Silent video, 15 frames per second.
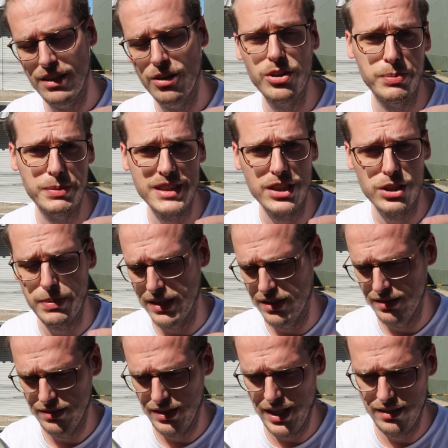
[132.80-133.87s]
und ich bin sehr gespannt.
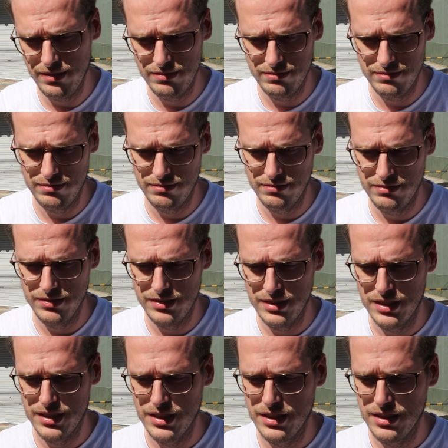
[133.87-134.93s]
Ja.
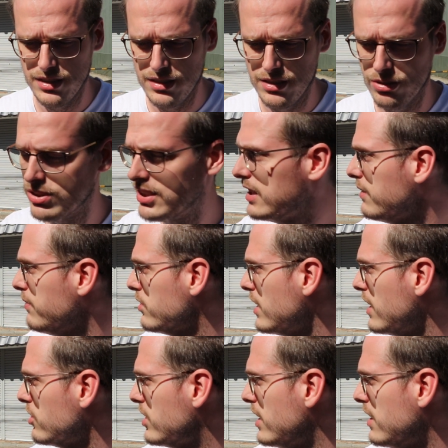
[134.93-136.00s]
Und seitdem wir uns
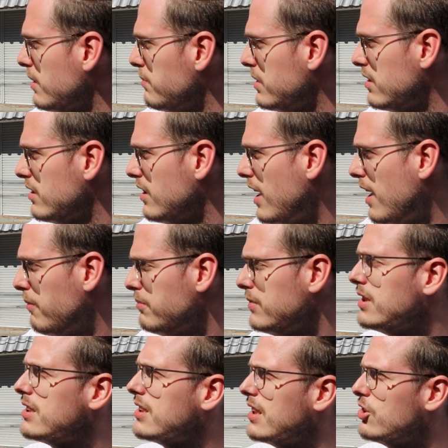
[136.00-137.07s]
angestellt haben,
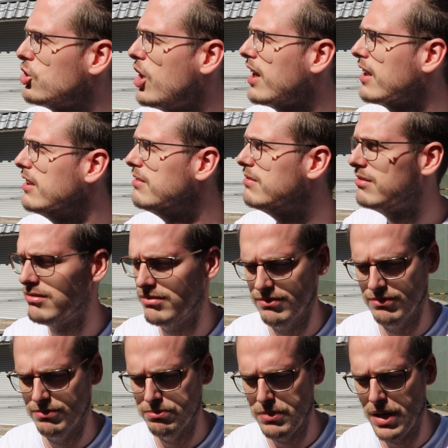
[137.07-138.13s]
ist da eine Schlange.
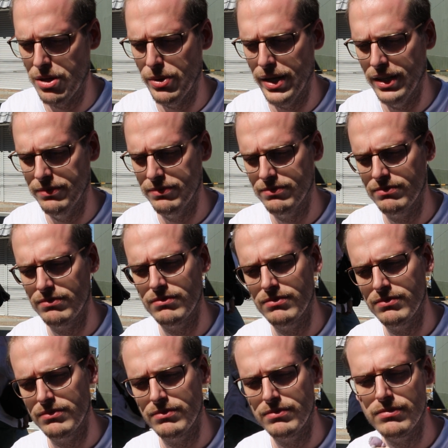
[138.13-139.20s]
By the way.
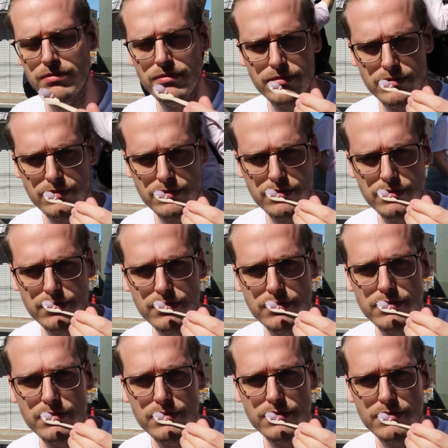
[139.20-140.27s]
Ja, was soll ich sagen? Wir sind es
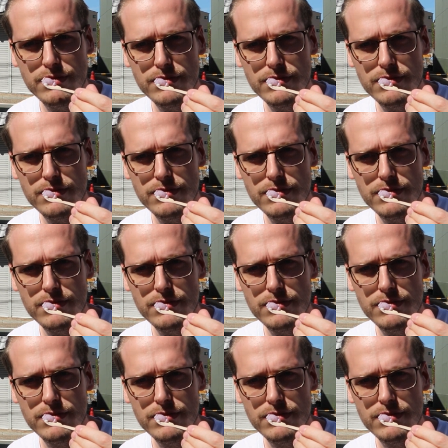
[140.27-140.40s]
einfach.